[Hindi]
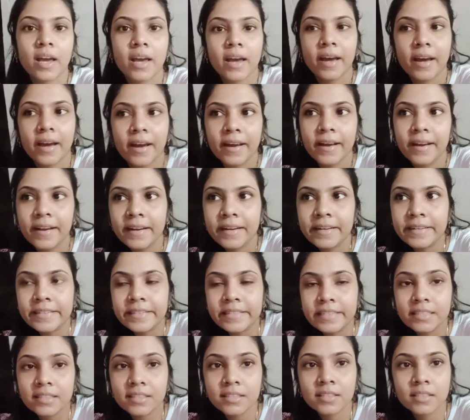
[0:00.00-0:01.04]

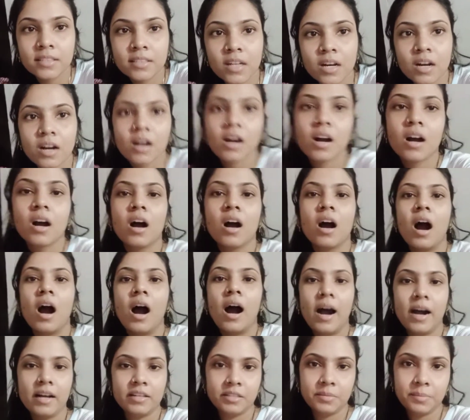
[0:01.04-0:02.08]
एंड uh,
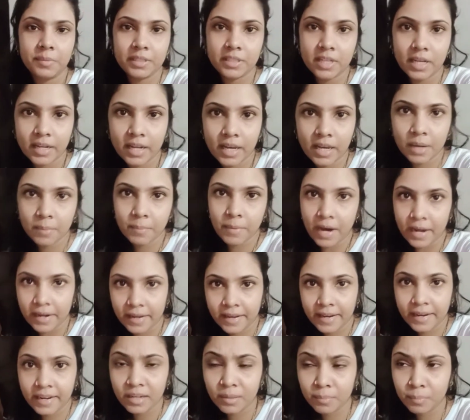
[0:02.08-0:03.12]
आज हमें जाना है
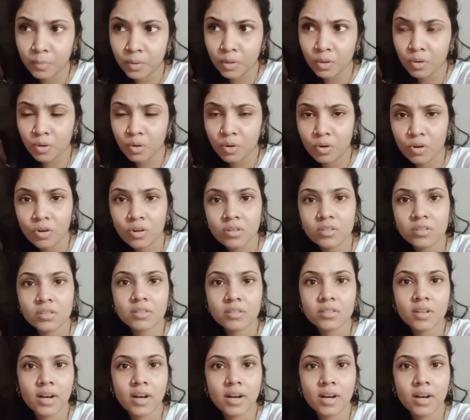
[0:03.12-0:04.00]
मार्केट बिकॉज